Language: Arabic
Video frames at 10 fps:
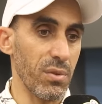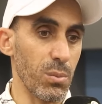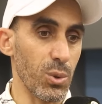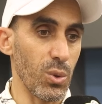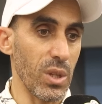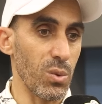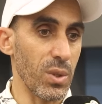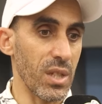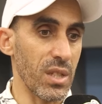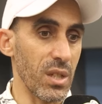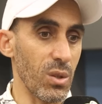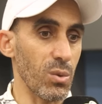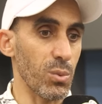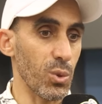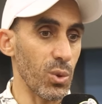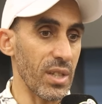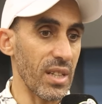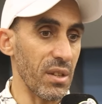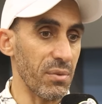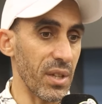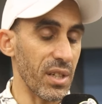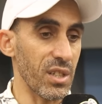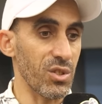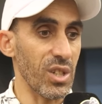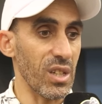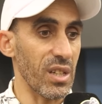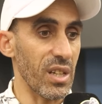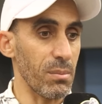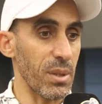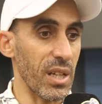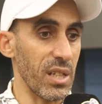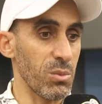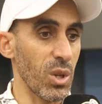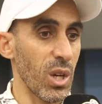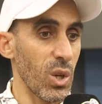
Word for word: البطوله الوطنيه والبطولات الافريقيه ان شاء الله الرحمن الرحيم